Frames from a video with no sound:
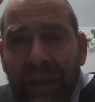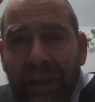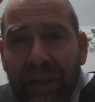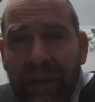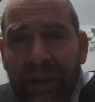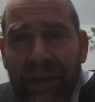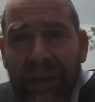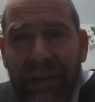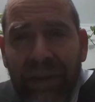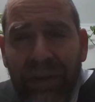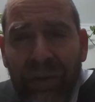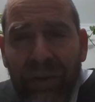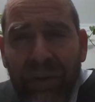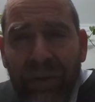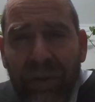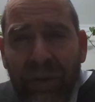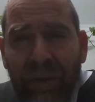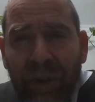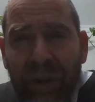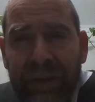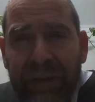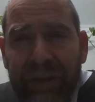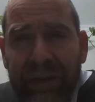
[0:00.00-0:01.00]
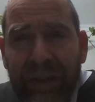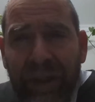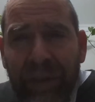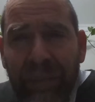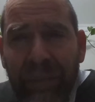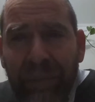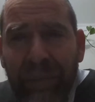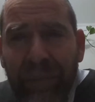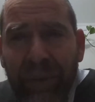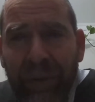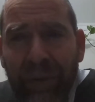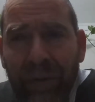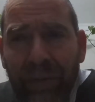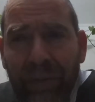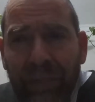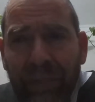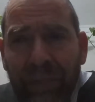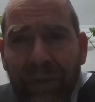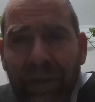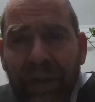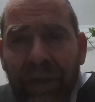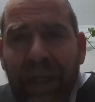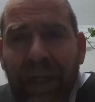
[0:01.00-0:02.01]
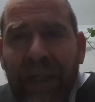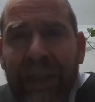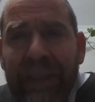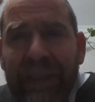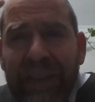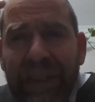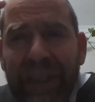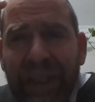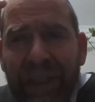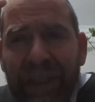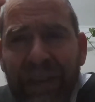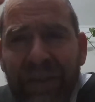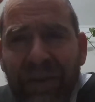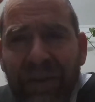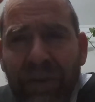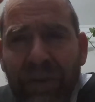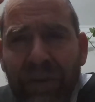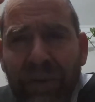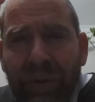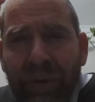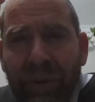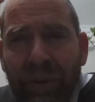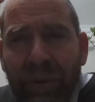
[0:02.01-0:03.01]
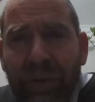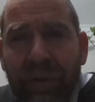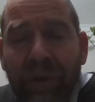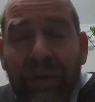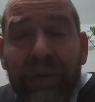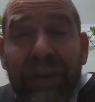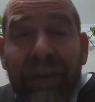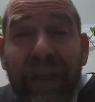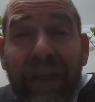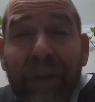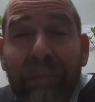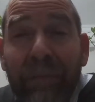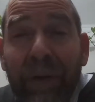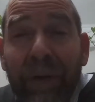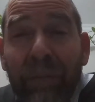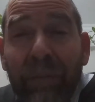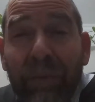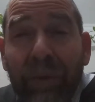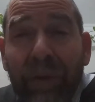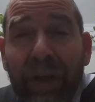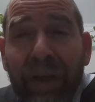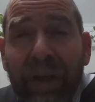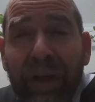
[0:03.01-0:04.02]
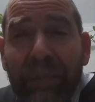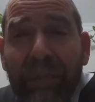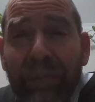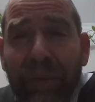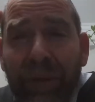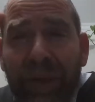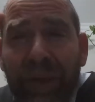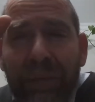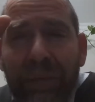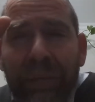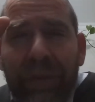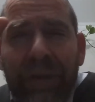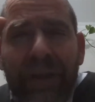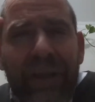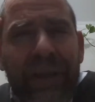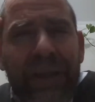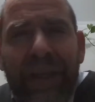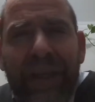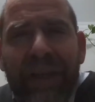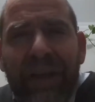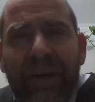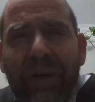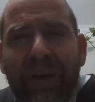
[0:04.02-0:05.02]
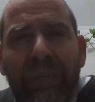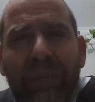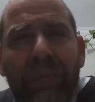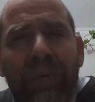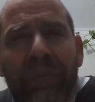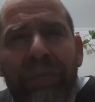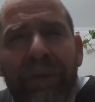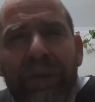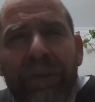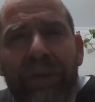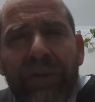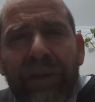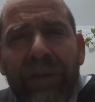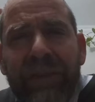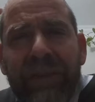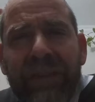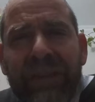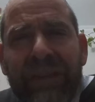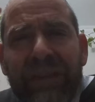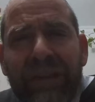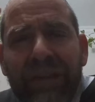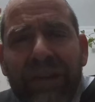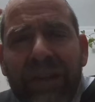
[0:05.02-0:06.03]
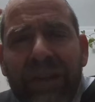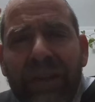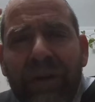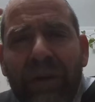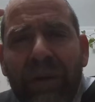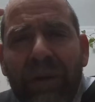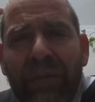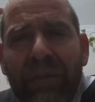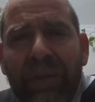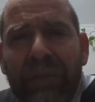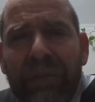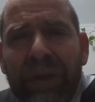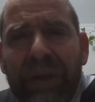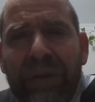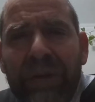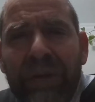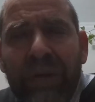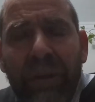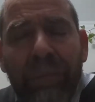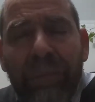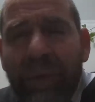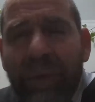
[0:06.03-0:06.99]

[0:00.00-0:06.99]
Y se construyó el templo. El día que se construyó el templo tenía mil mujeres. ¿Por qué? Porque ya llegó el momento, él sintió que llegó el momento,